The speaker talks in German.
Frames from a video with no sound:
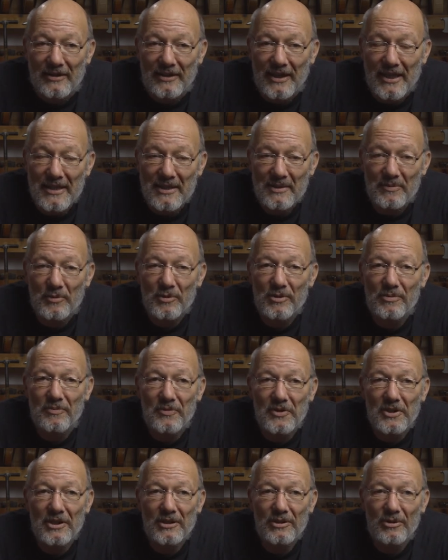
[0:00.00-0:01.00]
das, was
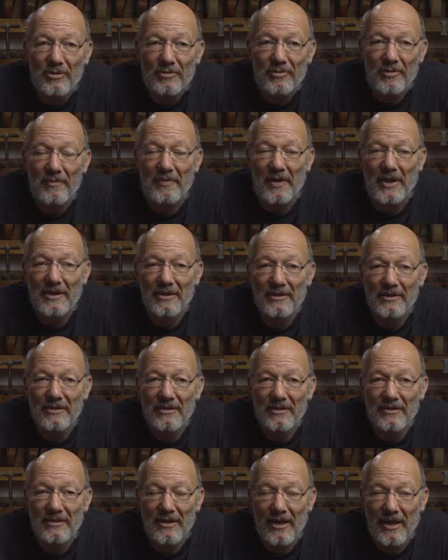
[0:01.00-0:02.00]
wir da
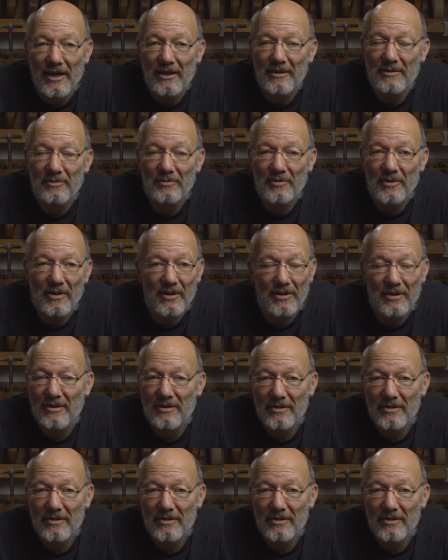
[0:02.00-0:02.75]
verwenden, ent, äh,